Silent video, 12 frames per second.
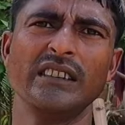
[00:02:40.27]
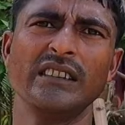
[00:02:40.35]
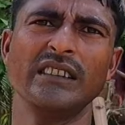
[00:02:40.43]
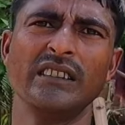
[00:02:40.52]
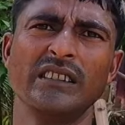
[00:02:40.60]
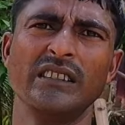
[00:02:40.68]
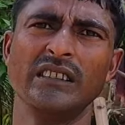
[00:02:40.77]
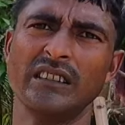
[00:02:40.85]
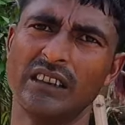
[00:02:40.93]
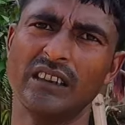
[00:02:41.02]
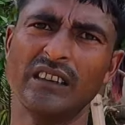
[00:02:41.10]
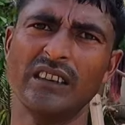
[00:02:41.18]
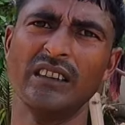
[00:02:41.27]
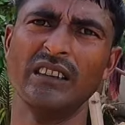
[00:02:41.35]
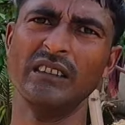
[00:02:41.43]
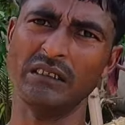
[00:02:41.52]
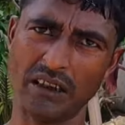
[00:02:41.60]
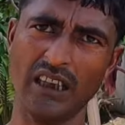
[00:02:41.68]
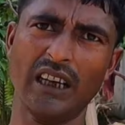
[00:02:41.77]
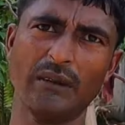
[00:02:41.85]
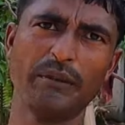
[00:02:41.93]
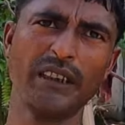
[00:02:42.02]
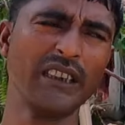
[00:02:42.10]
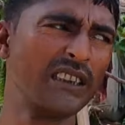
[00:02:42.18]
মানে মানে ব্রিজের জন্য হ্যাঁ
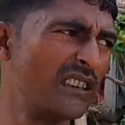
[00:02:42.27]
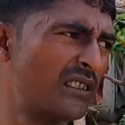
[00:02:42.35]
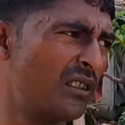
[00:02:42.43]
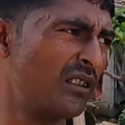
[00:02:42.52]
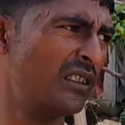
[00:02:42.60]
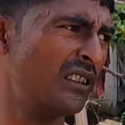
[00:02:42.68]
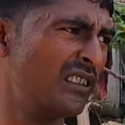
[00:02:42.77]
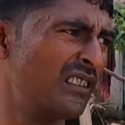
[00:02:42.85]
ব্রিজের জন্য